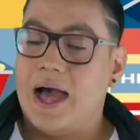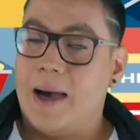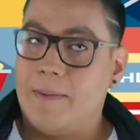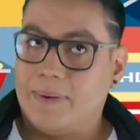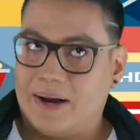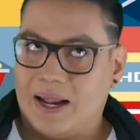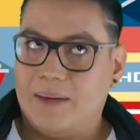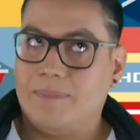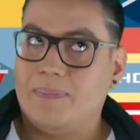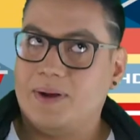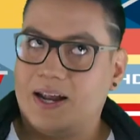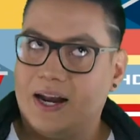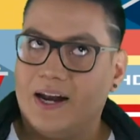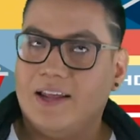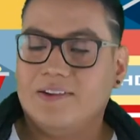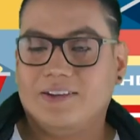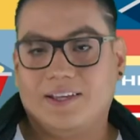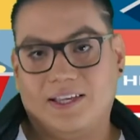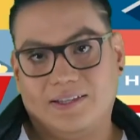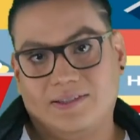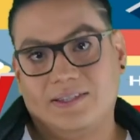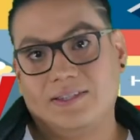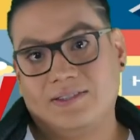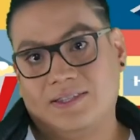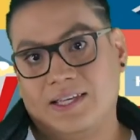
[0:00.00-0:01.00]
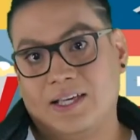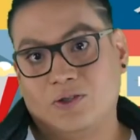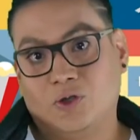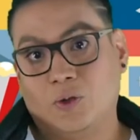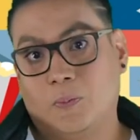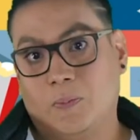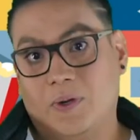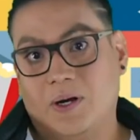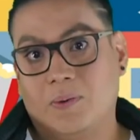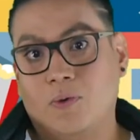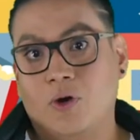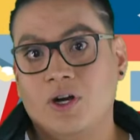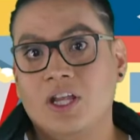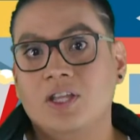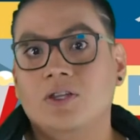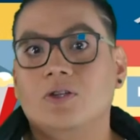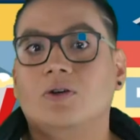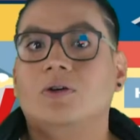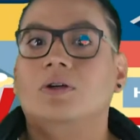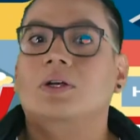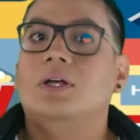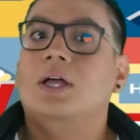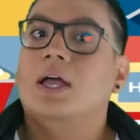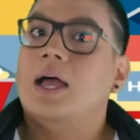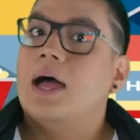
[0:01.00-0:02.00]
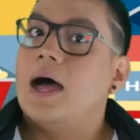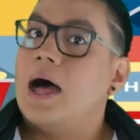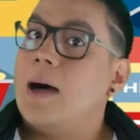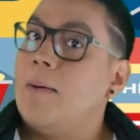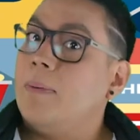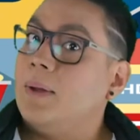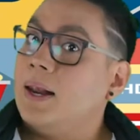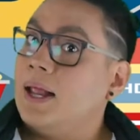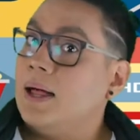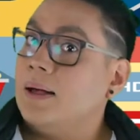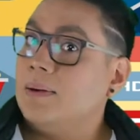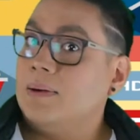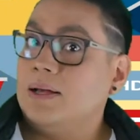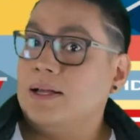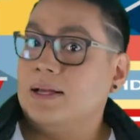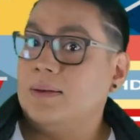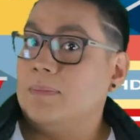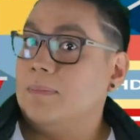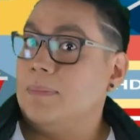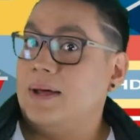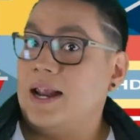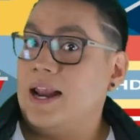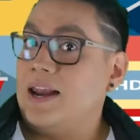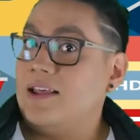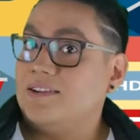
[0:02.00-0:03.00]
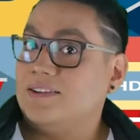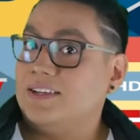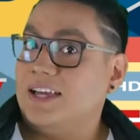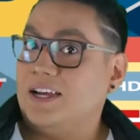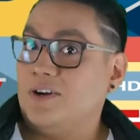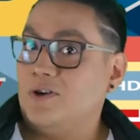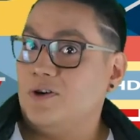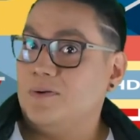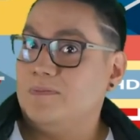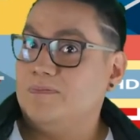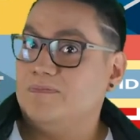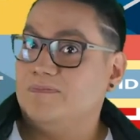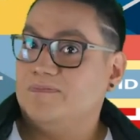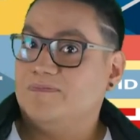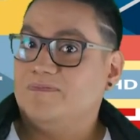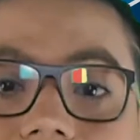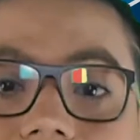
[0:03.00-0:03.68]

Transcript: Habrá para las que sí sea súper bonito, habrá para las que no.